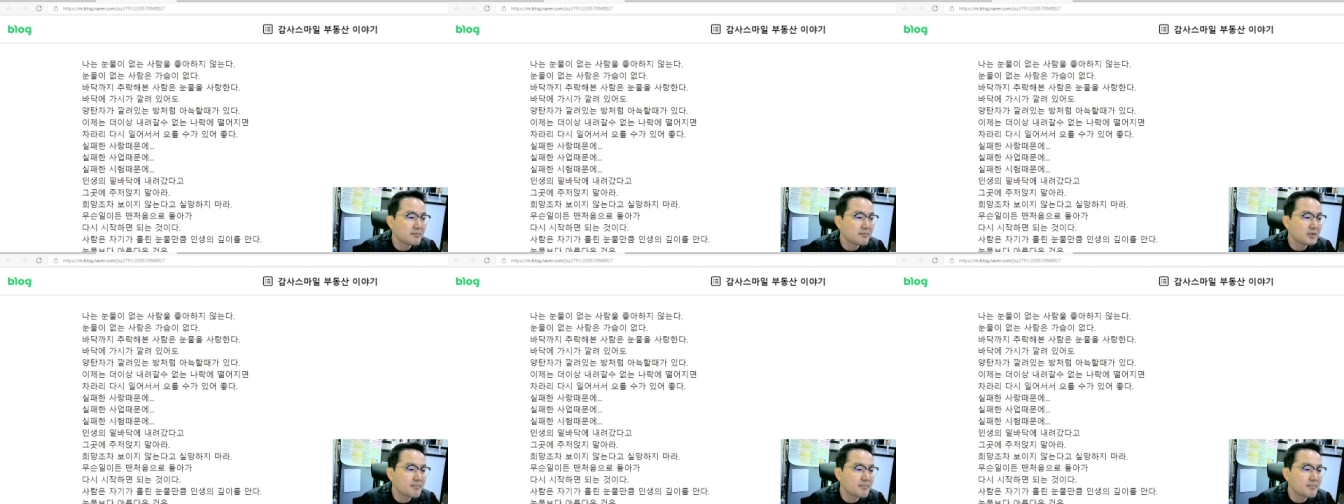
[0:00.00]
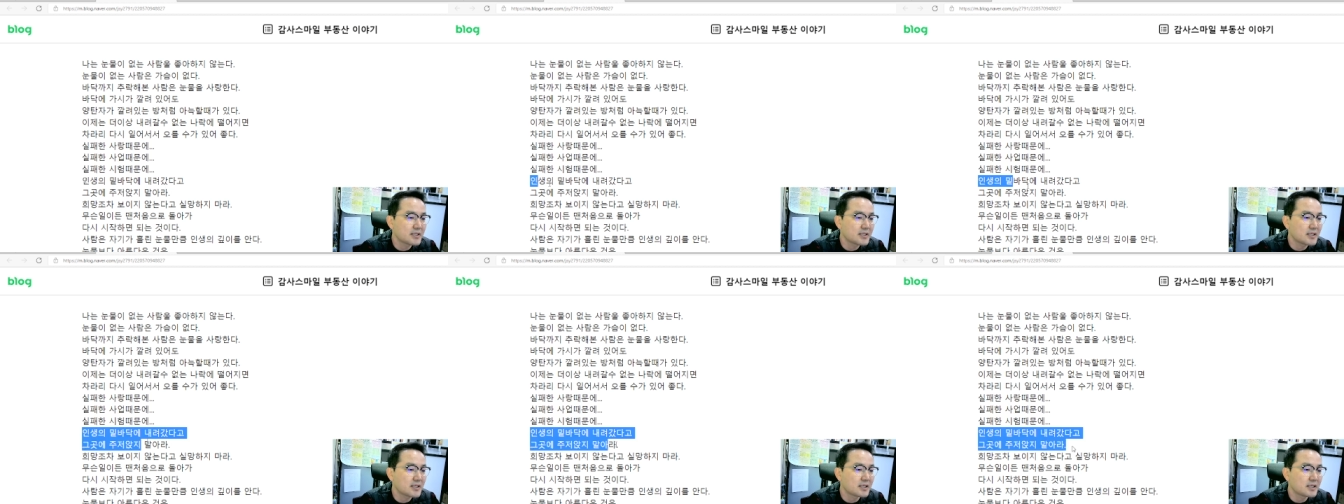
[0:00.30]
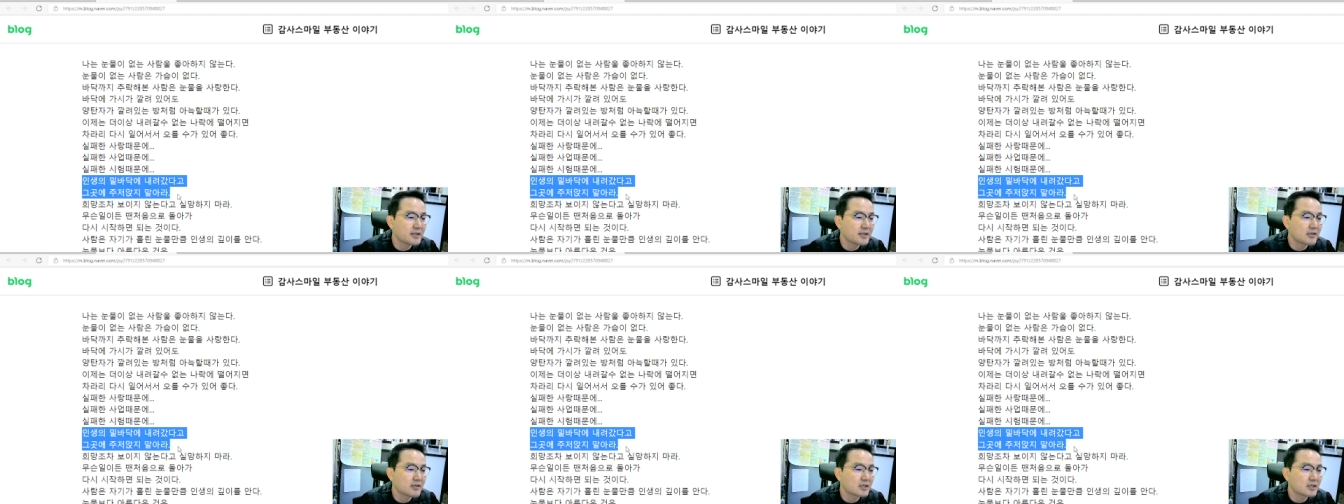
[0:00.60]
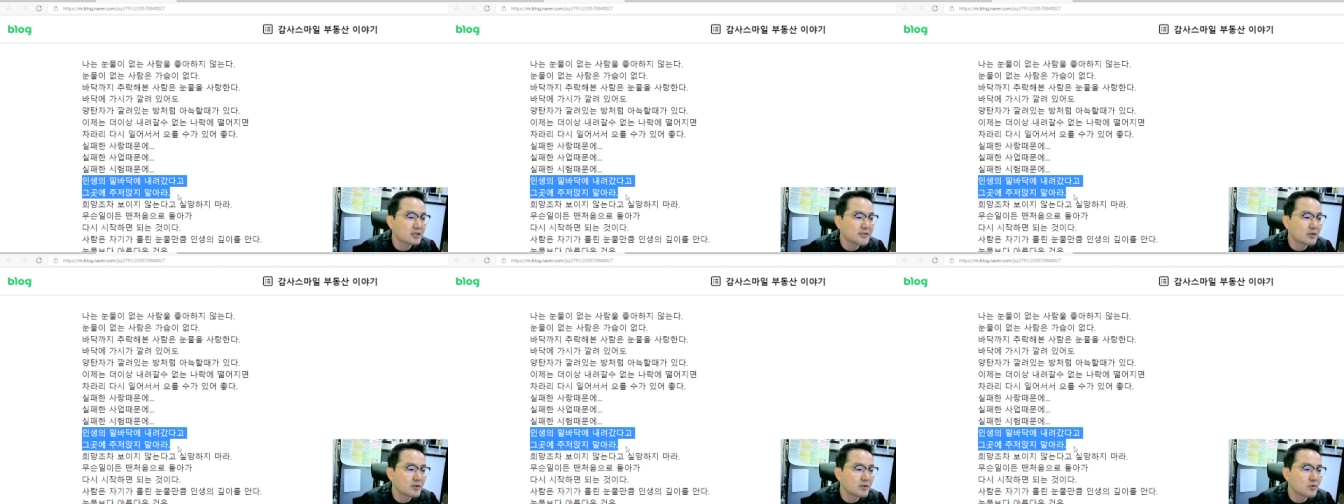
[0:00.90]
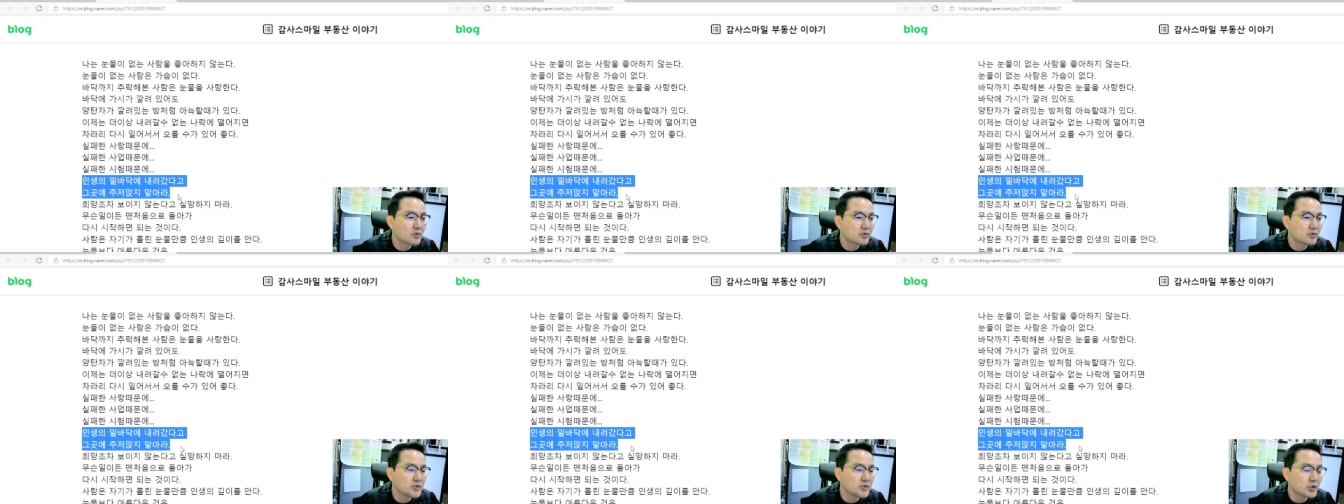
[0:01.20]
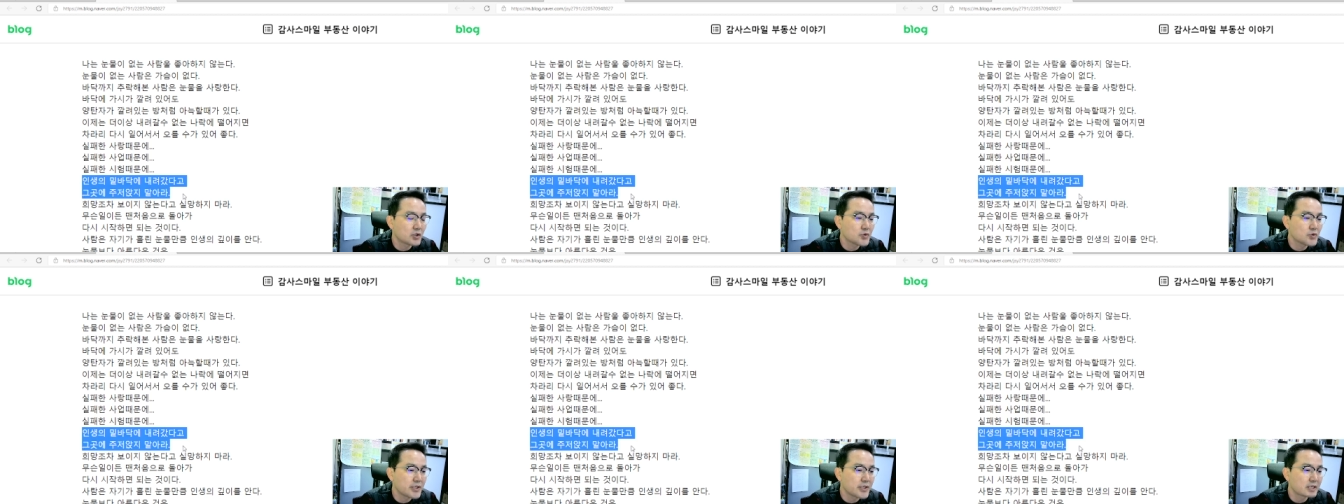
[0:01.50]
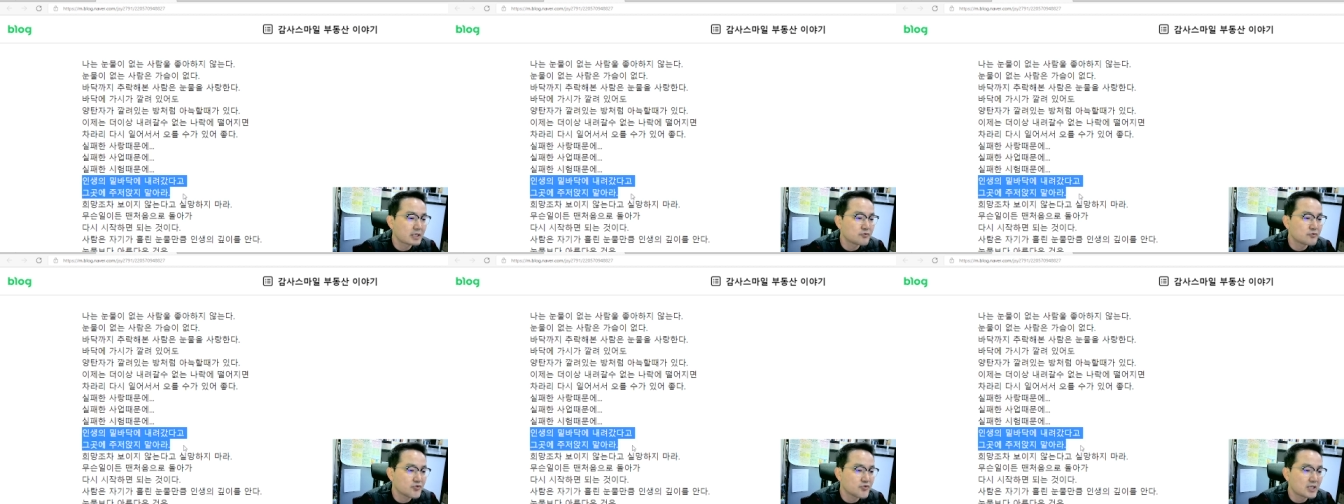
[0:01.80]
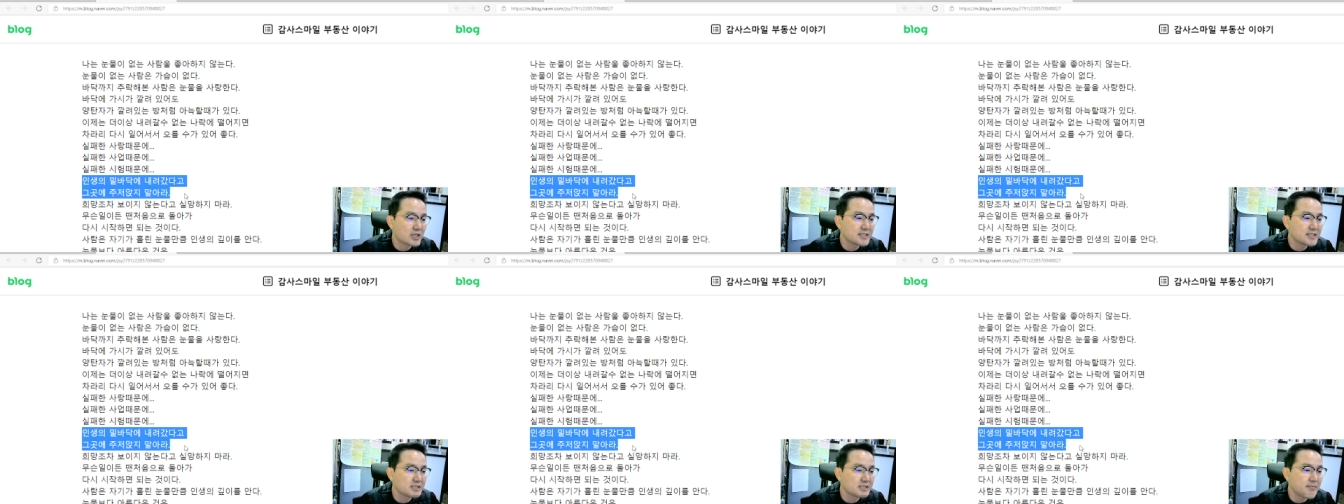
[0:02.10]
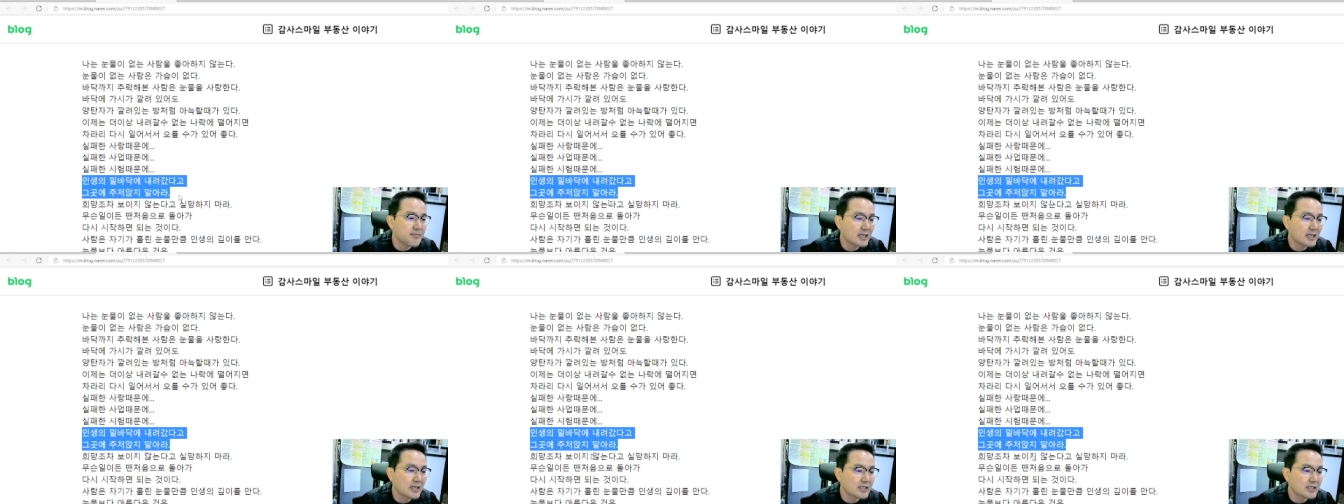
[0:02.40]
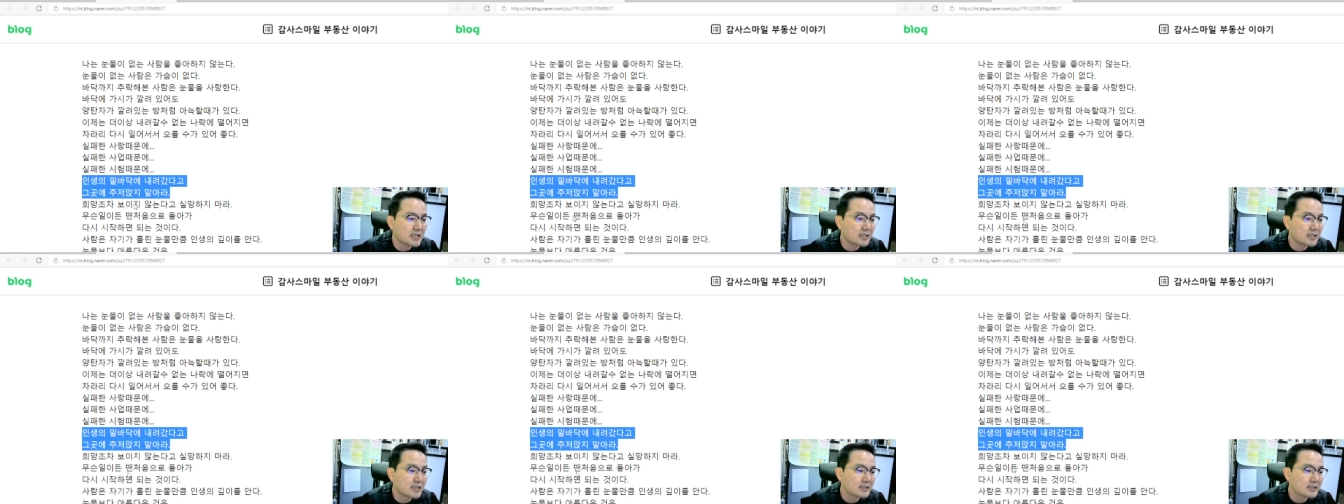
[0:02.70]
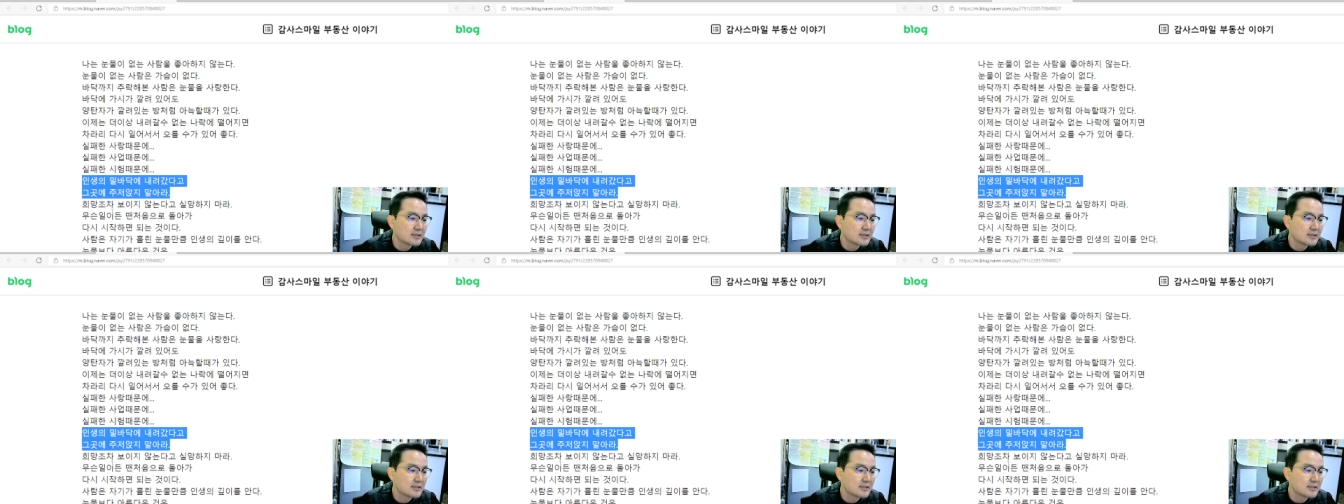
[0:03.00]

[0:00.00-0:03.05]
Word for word: 밑바닥에 내려갔다고 그것에 주저앉지 말아라.